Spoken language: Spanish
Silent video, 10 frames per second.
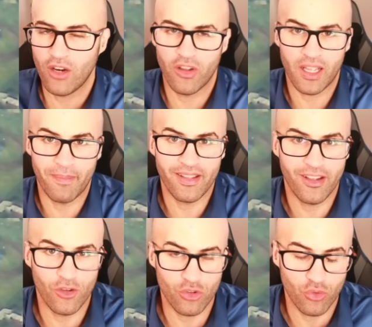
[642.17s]
lógicamente
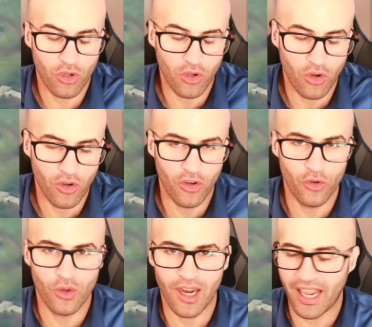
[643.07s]
no es un hongo
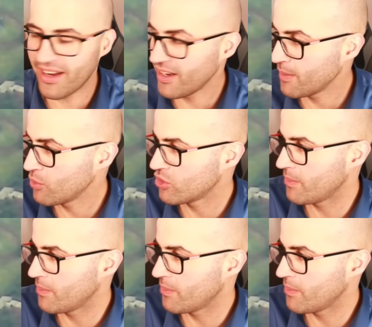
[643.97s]
nuclear, ni mucho